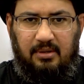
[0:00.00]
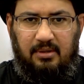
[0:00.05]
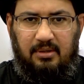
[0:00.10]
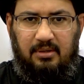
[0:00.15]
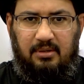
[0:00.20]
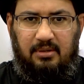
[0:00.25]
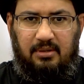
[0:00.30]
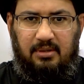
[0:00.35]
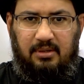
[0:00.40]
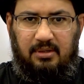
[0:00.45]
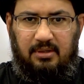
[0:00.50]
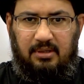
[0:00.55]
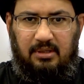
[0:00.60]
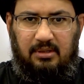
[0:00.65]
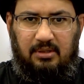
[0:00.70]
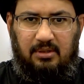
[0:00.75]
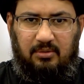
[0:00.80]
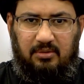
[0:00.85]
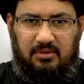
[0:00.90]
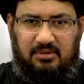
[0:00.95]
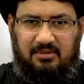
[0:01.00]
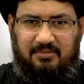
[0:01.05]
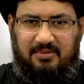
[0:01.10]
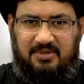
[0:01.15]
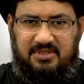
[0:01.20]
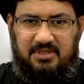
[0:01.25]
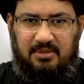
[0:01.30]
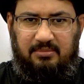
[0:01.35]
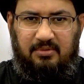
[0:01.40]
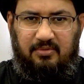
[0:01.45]
لأنه
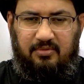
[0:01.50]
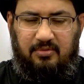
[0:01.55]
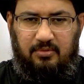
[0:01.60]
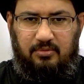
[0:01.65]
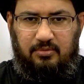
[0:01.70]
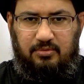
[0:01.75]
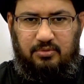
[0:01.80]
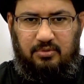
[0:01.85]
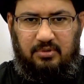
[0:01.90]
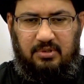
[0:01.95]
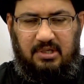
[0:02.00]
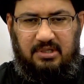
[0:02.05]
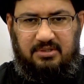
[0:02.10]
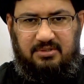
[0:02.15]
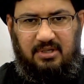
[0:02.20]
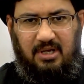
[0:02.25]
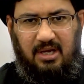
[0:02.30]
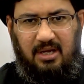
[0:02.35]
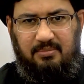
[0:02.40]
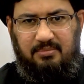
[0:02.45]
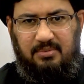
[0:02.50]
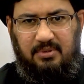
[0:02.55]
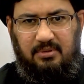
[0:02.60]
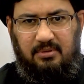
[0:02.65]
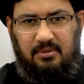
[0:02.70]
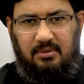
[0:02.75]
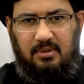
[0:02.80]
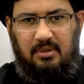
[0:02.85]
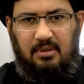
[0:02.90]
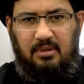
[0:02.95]
يتبسم في وجوه أصحابه
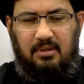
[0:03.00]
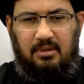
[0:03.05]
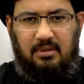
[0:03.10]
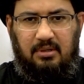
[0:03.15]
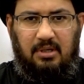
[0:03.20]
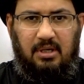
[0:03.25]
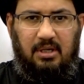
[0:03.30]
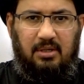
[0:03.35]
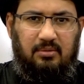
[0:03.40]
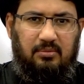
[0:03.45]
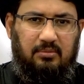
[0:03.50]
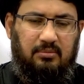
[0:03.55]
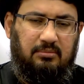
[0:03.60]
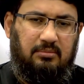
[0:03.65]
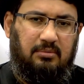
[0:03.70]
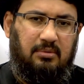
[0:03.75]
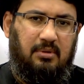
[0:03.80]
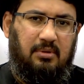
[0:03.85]
قالوا